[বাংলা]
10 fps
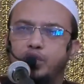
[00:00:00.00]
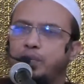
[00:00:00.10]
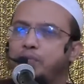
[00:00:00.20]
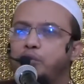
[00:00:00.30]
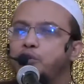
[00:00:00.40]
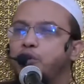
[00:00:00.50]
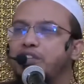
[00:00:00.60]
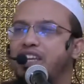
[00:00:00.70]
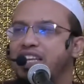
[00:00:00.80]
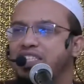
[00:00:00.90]
তোমার বহু
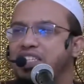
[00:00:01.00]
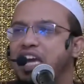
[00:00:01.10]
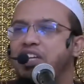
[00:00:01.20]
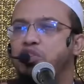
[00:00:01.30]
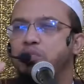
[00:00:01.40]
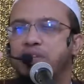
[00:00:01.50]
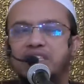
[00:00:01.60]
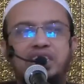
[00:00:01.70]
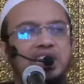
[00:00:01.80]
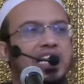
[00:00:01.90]
সন্তান আছে একজন
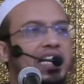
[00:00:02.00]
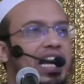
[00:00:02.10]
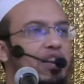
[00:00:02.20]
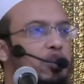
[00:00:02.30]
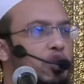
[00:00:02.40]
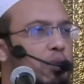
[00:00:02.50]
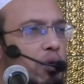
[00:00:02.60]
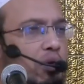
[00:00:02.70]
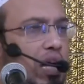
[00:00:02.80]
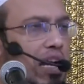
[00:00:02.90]
ম্যাজিস্ট্রেট আরেকজন
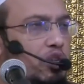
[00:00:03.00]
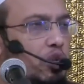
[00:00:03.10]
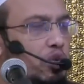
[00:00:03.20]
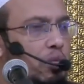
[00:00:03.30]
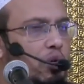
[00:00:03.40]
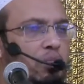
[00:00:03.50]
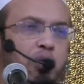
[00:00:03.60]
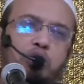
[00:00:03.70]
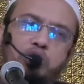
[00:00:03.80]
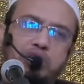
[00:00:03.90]
অমুক আরেকজন তমুক
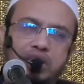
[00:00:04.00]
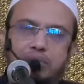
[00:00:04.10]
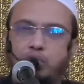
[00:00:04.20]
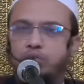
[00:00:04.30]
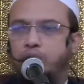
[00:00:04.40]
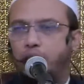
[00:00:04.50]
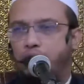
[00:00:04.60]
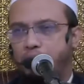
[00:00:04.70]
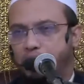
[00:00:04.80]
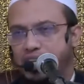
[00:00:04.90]
বহু সন্তান বহুত বড়
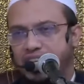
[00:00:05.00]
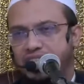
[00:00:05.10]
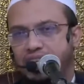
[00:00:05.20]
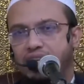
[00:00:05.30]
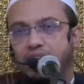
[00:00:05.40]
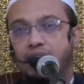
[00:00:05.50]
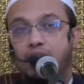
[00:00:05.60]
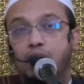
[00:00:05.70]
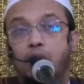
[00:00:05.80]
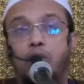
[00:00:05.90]
বড় পদে আছে
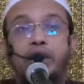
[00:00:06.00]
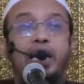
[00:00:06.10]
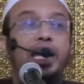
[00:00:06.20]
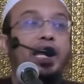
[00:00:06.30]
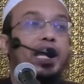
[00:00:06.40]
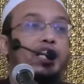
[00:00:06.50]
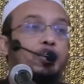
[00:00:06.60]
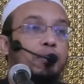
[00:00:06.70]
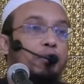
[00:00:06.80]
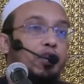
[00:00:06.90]
অনেক
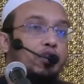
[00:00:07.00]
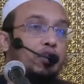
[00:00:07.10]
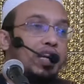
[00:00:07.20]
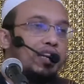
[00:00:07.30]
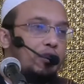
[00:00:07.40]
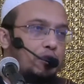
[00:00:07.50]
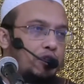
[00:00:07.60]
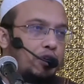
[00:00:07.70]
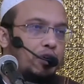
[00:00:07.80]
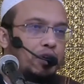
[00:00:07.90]
সম্পদ দুনিয়াতে
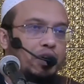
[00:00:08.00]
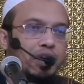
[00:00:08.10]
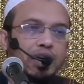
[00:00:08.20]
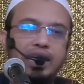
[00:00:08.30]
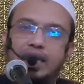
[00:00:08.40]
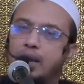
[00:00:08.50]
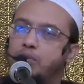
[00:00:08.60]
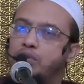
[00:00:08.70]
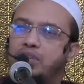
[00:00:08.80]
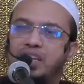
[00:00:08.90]
করছো
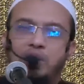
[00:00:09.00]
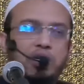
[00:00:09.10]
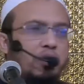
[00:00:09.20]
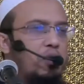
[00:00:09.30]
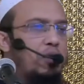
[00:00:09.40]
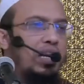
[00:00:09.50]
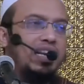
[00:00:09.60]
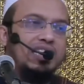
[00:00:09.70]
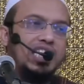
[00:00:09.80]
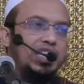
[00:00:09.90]
আমাদের দিন এগুলোর কোনোটা
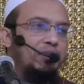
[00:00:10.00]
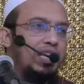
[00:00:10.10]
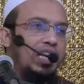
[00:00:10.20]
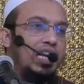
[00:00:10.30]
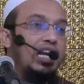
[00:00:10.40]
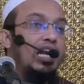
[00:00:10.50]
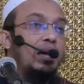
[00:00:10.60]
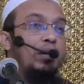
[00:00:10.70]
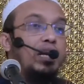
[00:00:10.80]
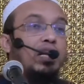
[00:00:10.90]
কাজে আসবে না
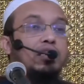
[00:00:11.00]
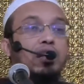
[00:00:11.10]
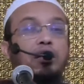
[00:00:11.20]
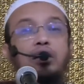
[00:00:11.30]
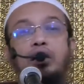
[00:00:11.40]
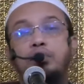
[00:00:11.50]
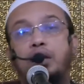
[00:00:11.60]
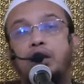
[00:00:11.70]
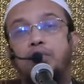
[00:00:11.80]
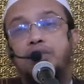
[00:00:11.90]
ইল্লামান আতাল্লাহ
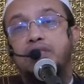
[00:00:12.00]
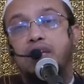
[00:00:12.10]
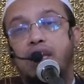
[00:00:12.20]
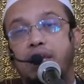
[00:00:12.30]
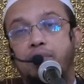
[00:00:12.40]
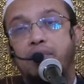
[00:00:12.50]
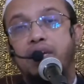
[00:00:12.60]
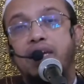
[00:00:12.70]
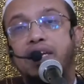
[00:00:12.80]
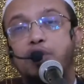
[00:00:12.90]
সেলিম
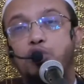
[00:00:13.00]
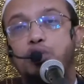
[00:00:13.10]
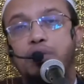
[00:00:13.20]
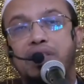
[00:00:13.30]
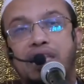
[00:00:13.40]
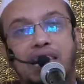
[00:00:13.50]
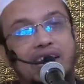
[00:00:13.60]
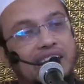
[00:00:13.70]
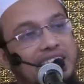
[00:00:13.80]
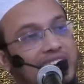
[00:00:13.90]
কিন্তু যে ব্যক্তি আল্লাহর